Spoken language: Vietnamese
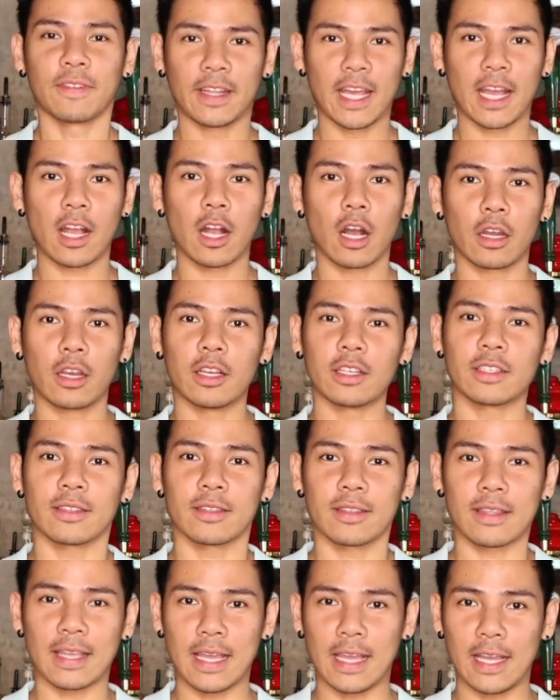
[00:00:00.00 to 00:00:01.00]
Và để garnish
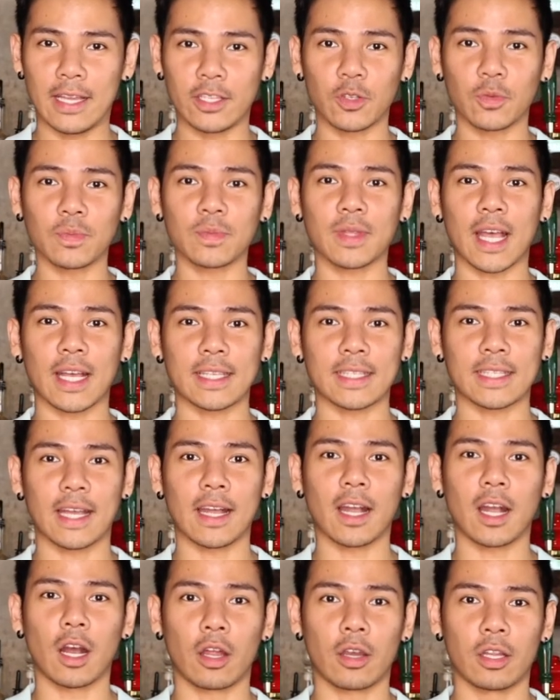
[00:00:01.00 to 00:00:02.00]
thì chúng ta sẽ
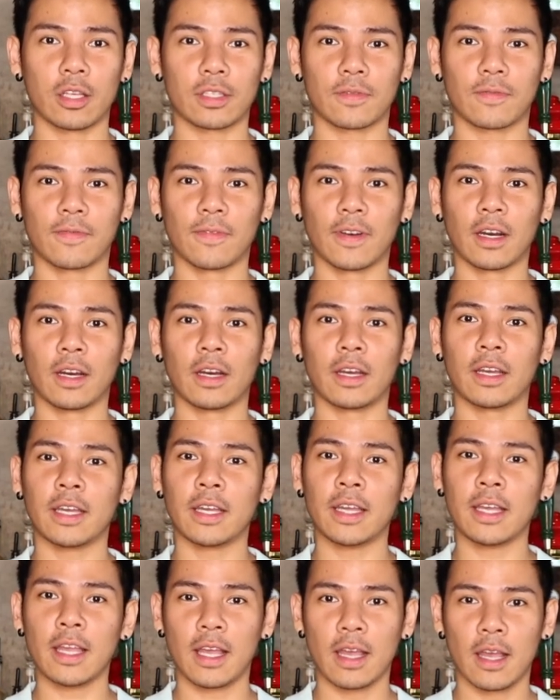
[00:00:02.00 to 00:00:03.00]
garnish
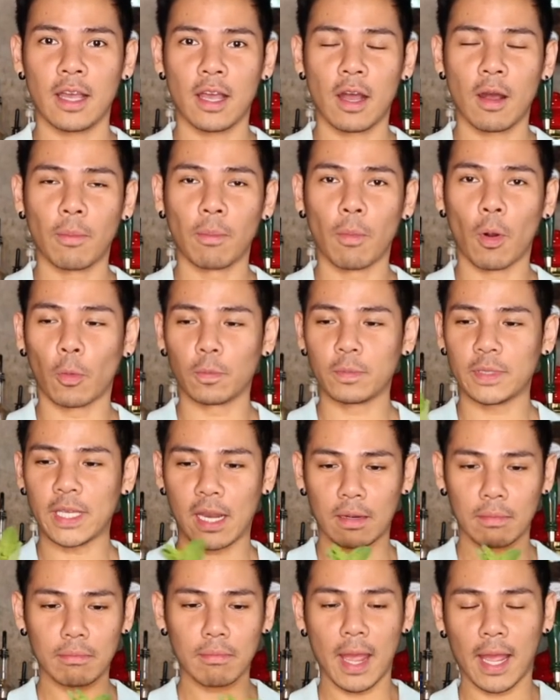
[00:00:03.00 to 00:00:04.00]
với một
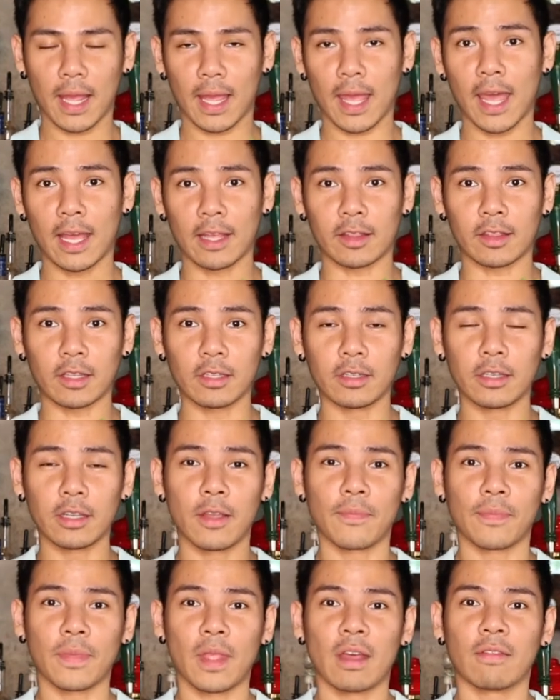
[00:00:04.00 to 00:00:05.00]
nhánh bạc hà tươi.
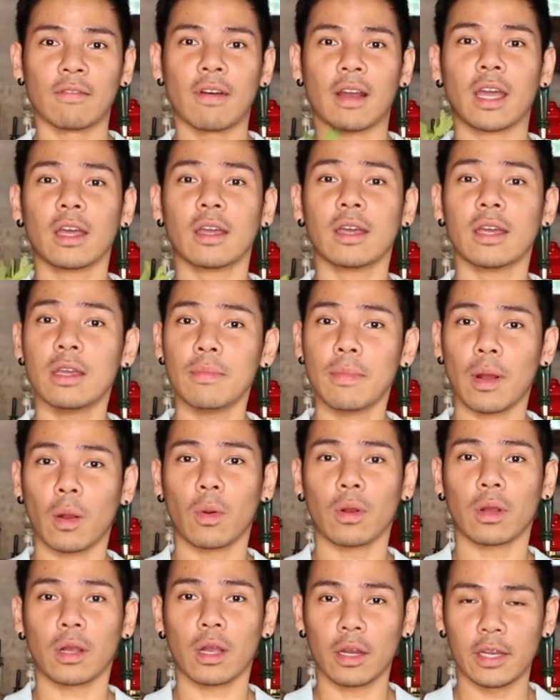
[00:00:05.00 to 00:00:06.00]
Và khi mà
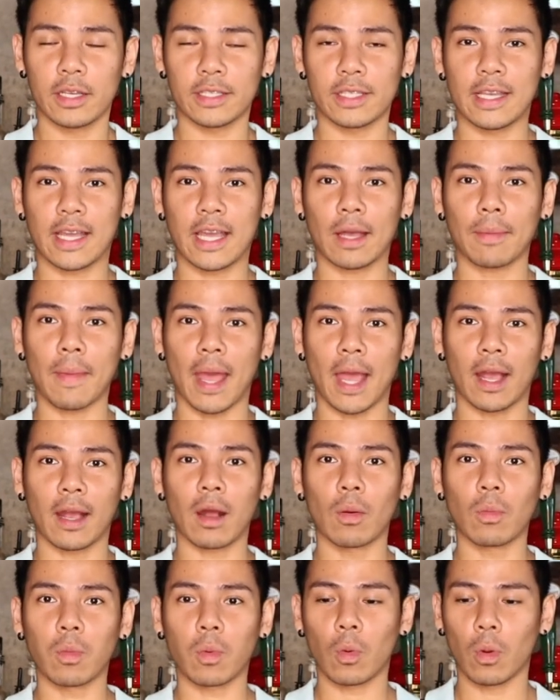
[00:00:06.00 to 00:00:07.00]
garnish thì các bạn
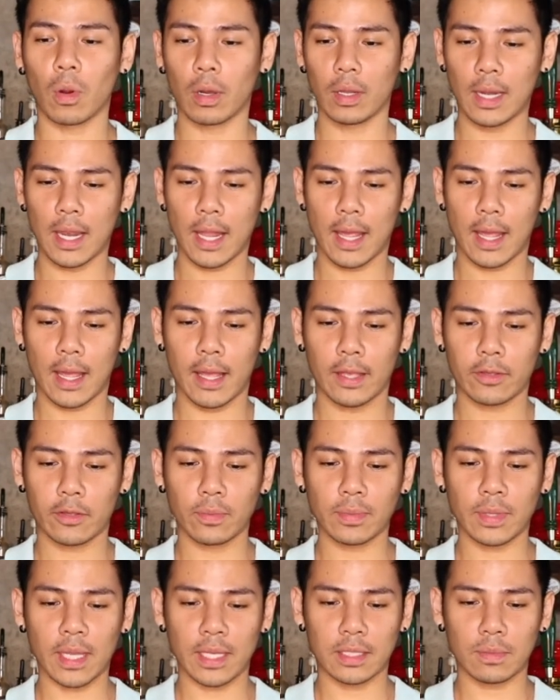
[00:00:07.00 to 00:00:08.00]
không quên là
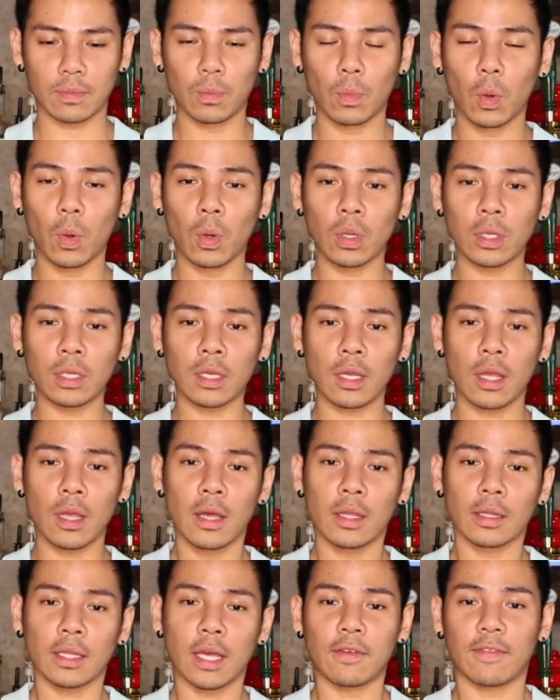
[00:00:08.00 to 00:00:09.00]
chúng ta muốn,
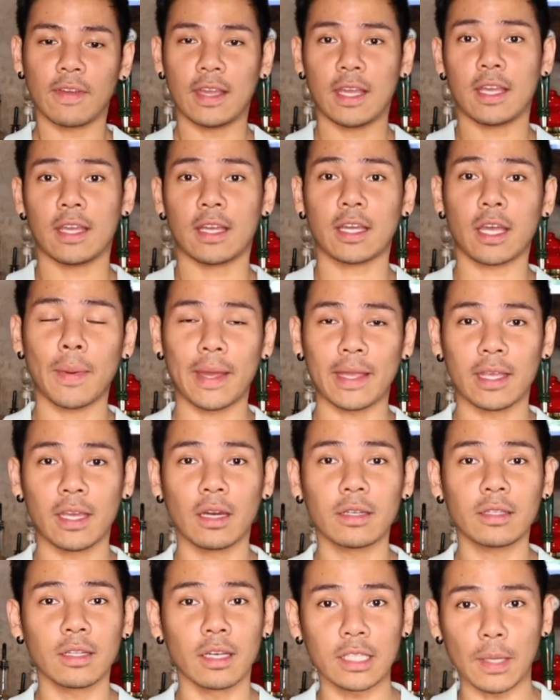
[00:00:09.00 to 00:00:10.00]
thay vì các bạn
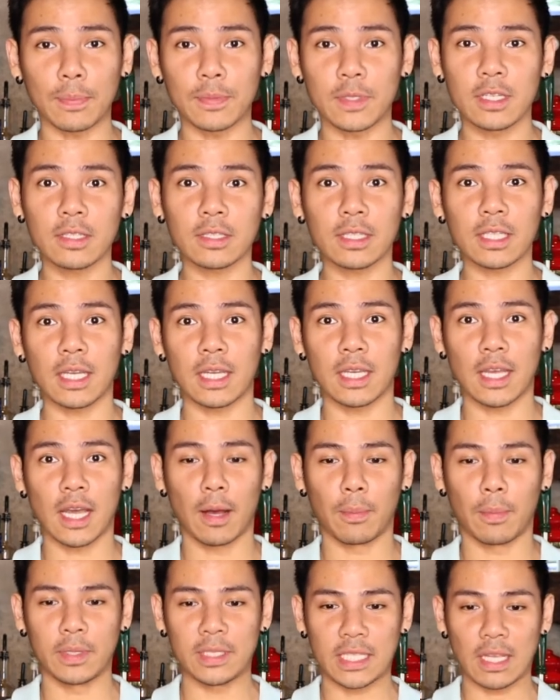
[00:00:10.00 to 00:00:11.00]
nhớ ở tập trước thì
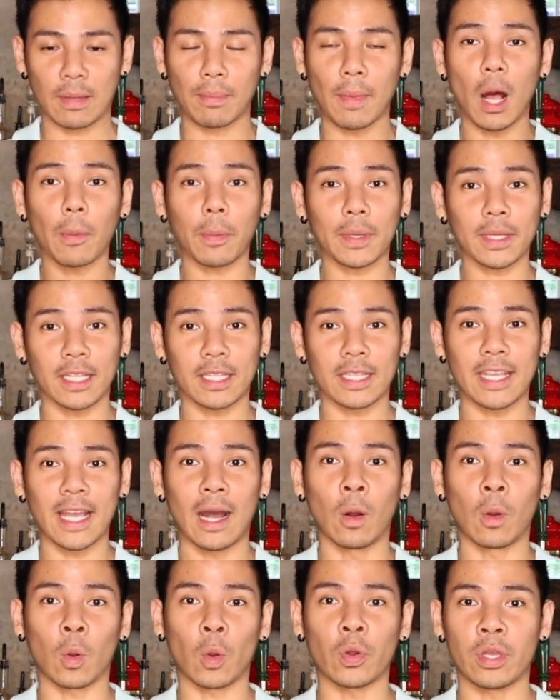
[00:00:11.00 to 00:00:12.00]
mình sẽ bóp cái tinh
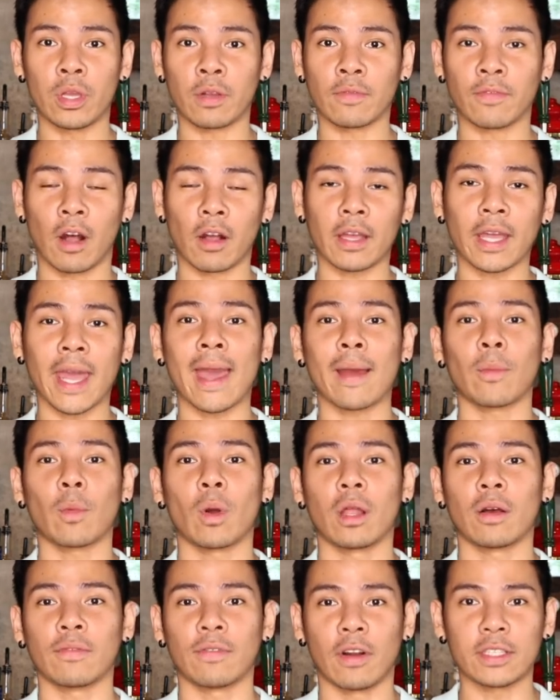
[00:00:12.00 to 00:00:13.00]
dầu của những vỏ cam
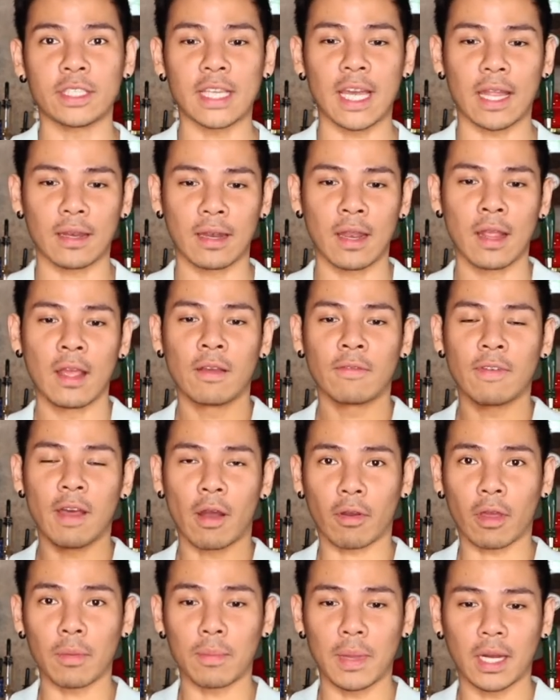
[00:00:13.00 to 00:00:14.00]
hoặc là vỏ chanh
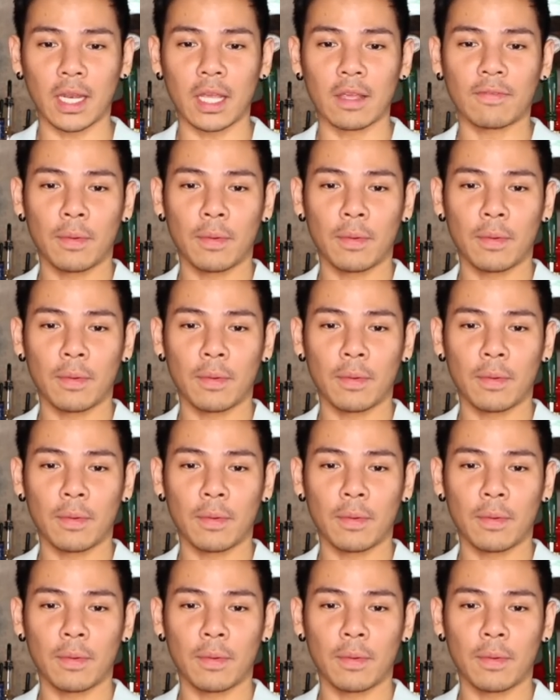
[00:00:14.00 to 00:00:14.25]
vào cái miệng ly